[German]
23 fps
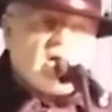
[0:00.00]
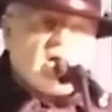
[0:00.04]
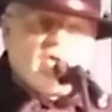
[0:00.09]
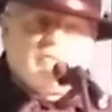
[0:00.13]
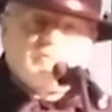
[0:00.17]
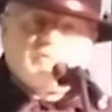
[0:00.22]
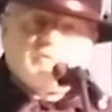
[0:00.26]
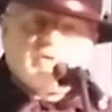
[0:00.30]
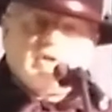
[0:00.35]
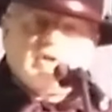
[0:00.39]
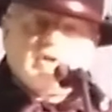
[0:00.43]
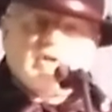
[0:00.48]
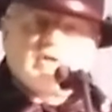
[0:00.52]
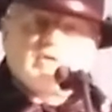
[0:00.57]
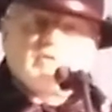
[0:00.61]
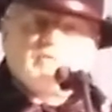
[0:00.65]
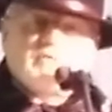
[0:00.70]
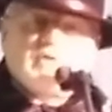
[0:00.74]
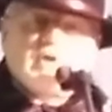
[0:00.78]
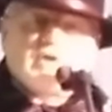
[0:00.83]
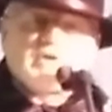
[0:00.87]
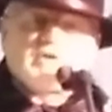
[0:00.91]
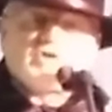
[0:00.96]
auf
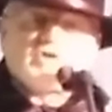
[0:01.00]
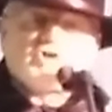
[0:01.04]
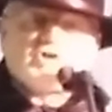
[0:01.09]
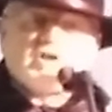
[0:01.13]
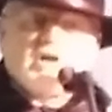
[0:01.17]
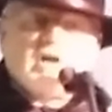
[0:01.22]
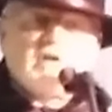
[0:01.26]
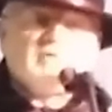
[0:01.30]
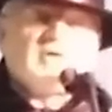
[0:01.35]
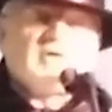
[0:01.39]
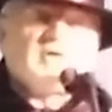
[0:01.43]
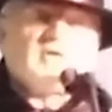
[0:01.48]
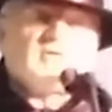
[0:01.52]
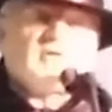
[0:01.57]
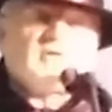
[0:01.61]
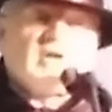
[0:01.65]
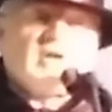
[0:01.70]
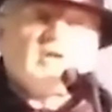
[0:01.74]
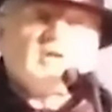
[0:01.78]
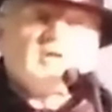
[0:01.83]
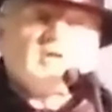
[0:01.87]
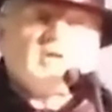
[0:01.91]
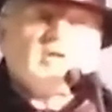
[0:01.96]
irgendwelche
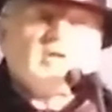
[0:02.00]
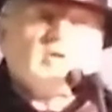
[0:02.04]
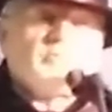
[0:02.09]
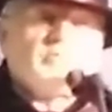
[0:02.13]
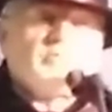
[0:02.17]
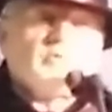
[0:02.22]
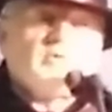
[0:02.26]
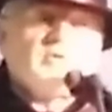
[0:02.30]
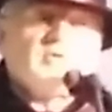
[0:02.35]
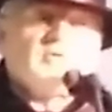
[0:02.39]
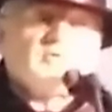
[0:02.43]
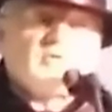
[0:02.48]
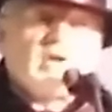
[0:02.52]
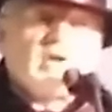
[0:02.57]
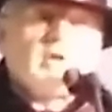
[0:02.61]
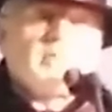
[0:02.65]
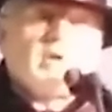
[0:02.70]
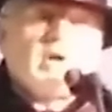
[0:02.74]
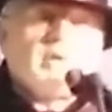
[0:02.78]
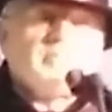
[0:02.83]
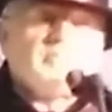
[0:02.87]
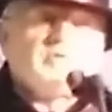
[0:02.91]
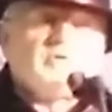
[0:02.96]
Strafanzeigen gegen
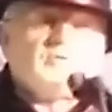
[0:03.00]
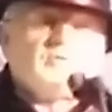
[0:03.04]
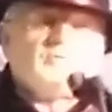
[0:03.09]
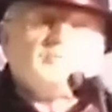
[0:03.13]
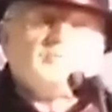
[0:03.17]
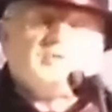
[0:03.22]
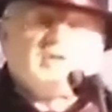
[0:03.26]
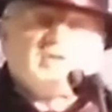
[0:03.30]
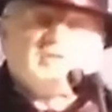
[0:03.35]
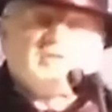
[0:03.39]
Polizeibeamte zu